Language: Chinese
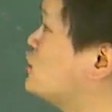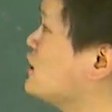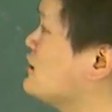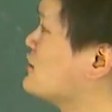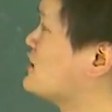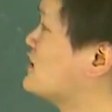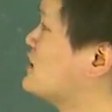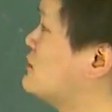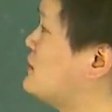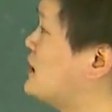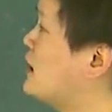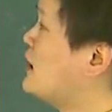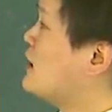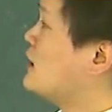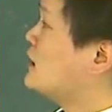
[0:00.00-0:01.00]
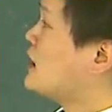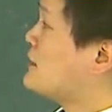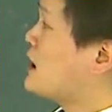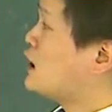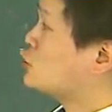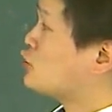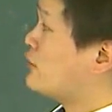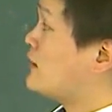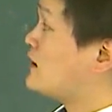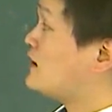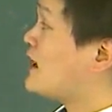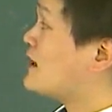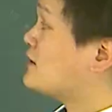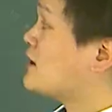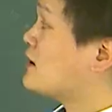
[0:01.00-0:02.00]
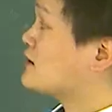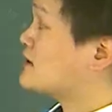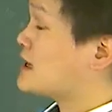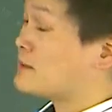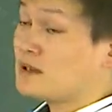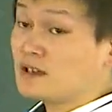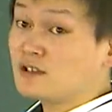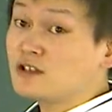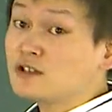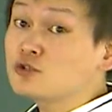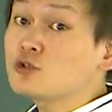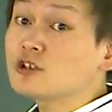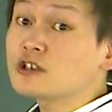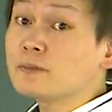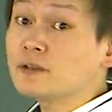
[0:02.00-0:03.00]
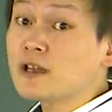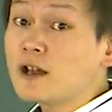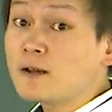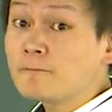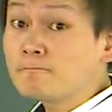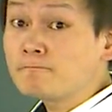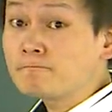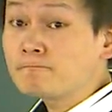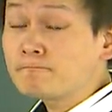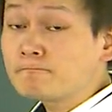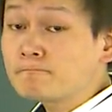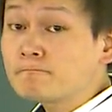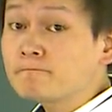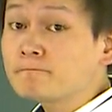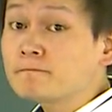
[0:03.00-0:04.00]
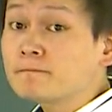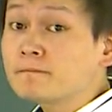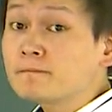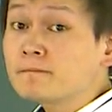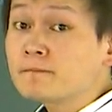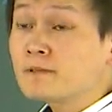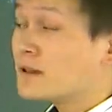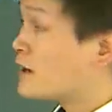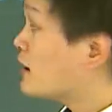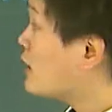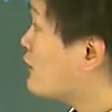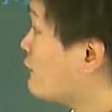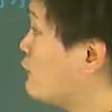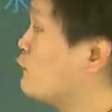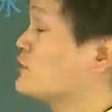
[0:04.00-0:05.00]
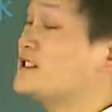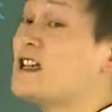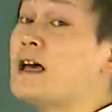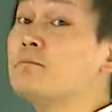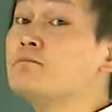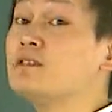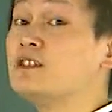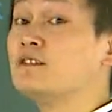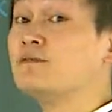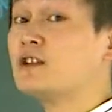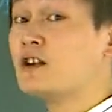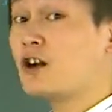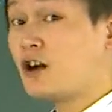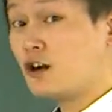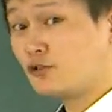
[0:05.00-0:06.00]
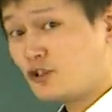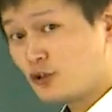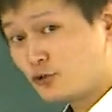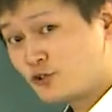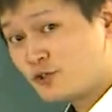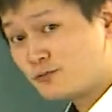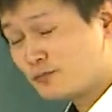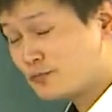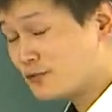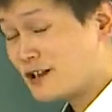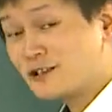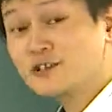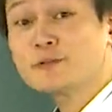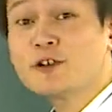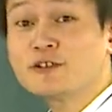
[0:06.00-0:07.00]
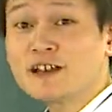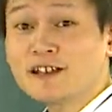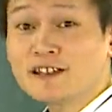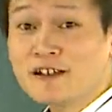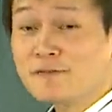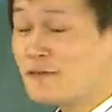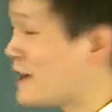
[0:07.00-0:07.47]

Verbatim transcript: 正四米。那么水位下降三米记作什么呢？嗯，负三米。呃，负三米非常好，你有进步了，是不是要带单